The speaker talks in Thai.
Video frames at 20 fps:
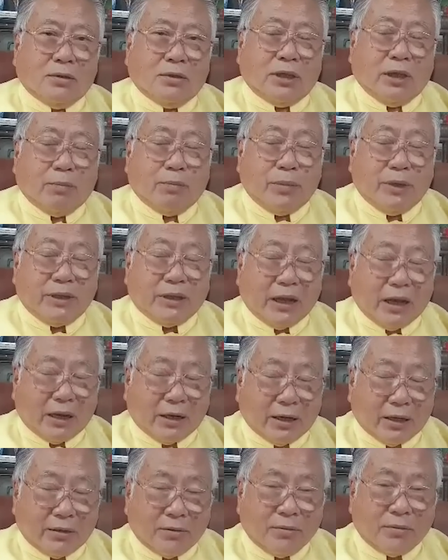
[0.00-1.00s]
ทิมพิธา
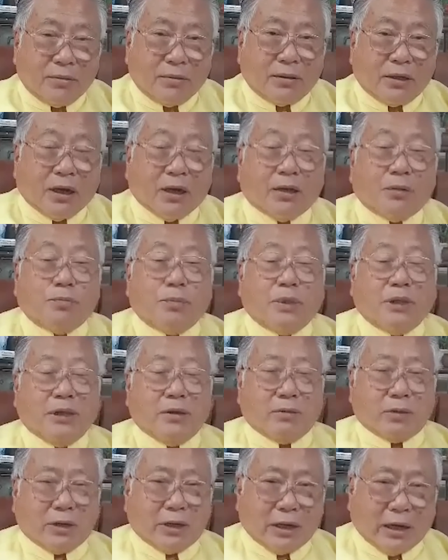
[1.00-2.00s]
นั้นเกิดปี
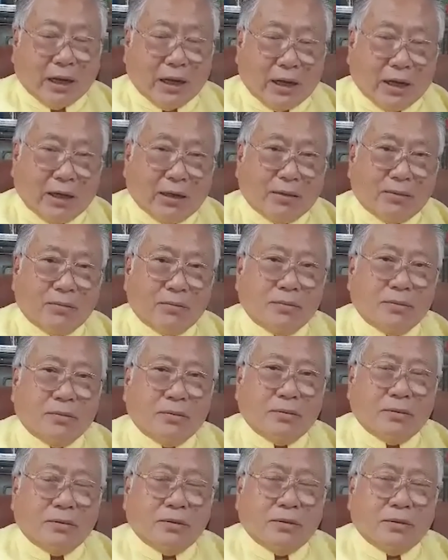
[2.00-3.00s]
รากา
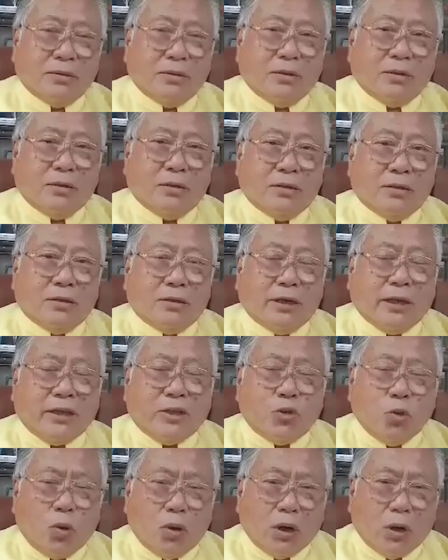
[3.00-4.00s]
ใน
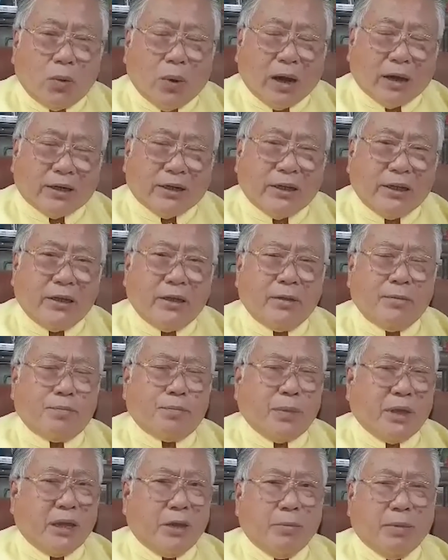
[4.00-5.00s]
ช่วงระหว่างนี้
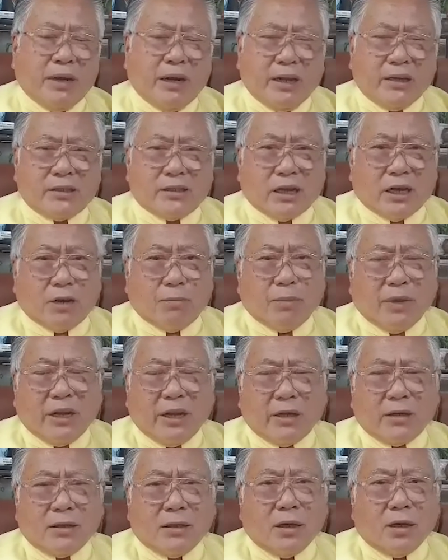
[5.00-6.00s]
ปีไม่ได้เสริมไม่
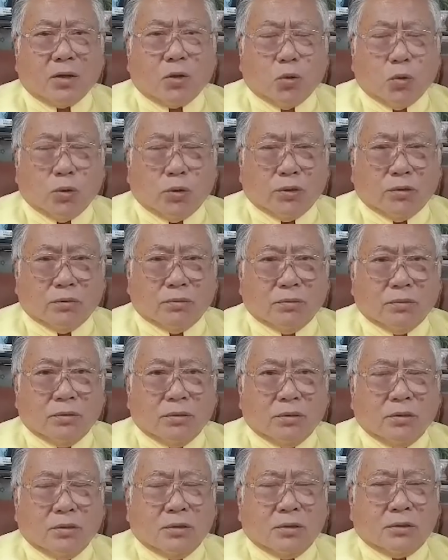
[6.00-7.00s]
ได้เกื้อกูล
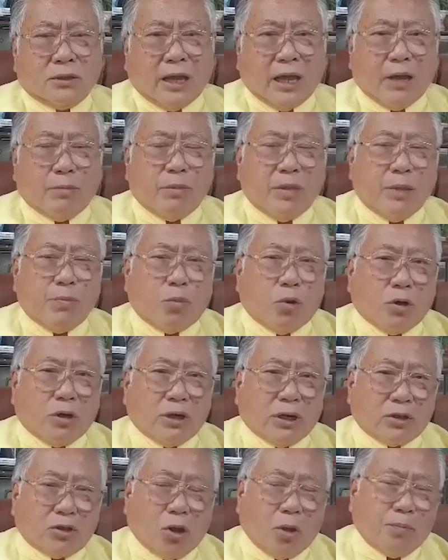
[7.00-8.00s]
แต่มีผล
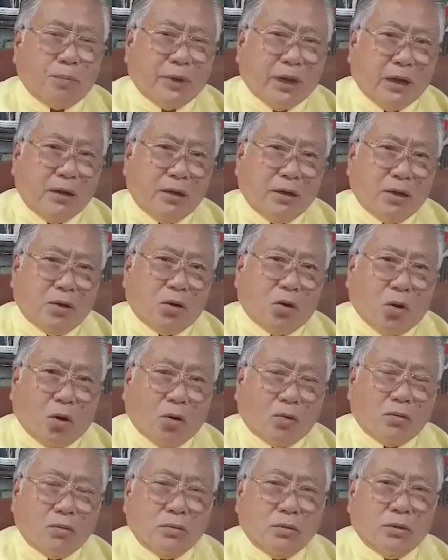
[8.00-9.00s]
กระทบในเรื่องของ
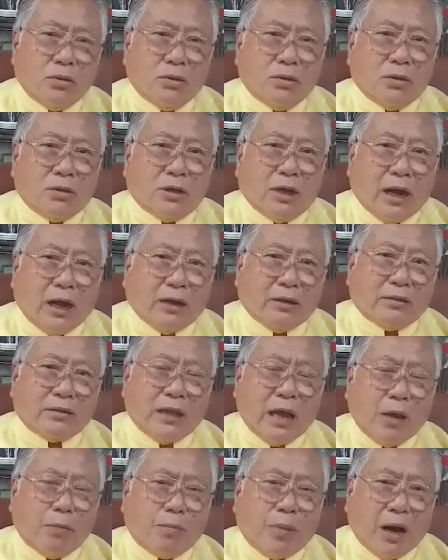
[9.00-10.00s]
การ
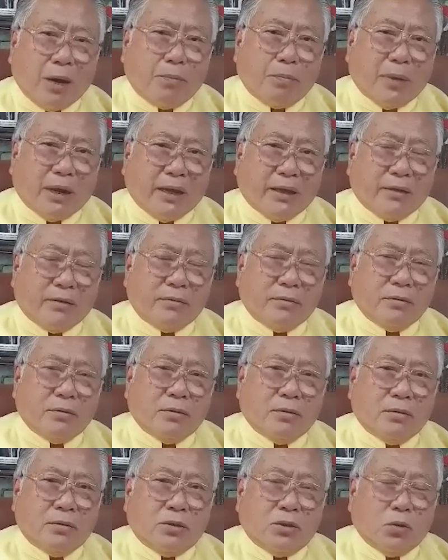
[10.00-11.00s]
ตั้งพักใหม่
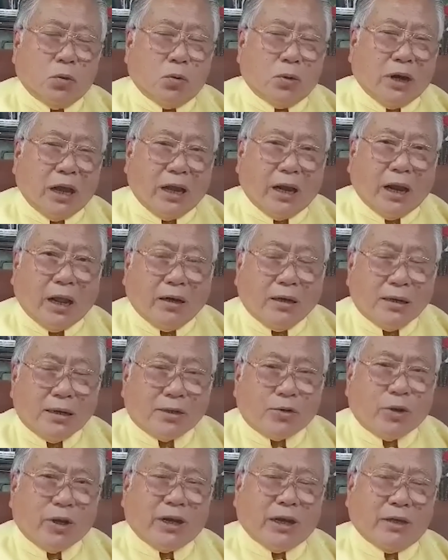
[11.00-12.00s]
อยู่หลายๆเรื่อง
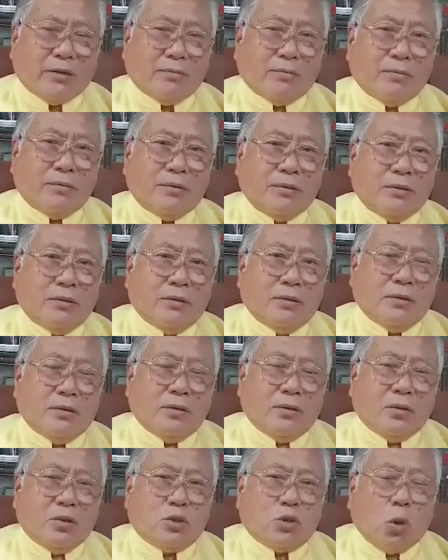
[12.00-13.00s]
ด้วยกัน
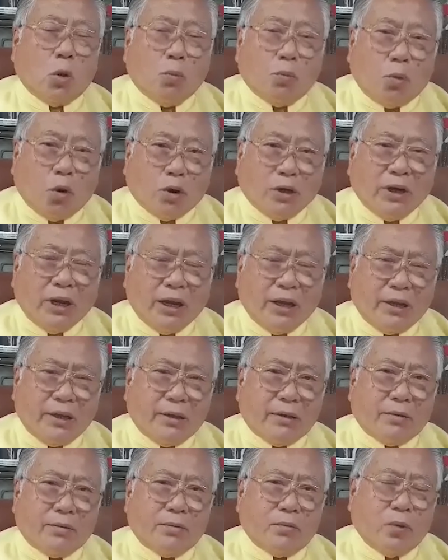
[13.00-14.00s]
ส่งผลให้
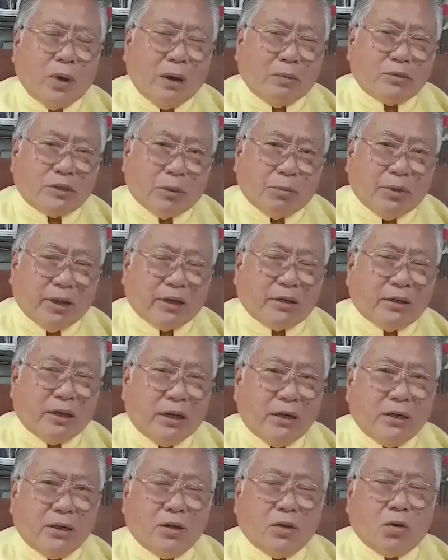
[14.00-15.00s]
ความสำเร็จใน
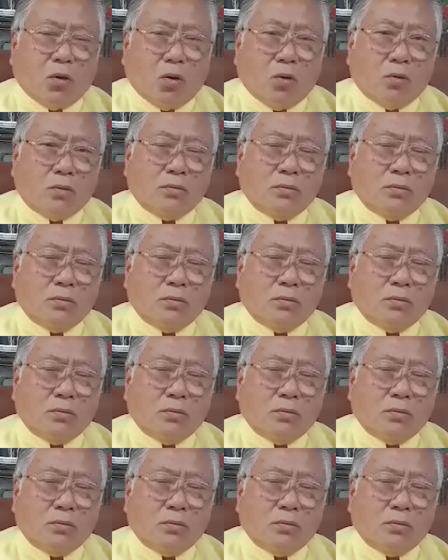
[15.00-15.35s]
เรื่องของ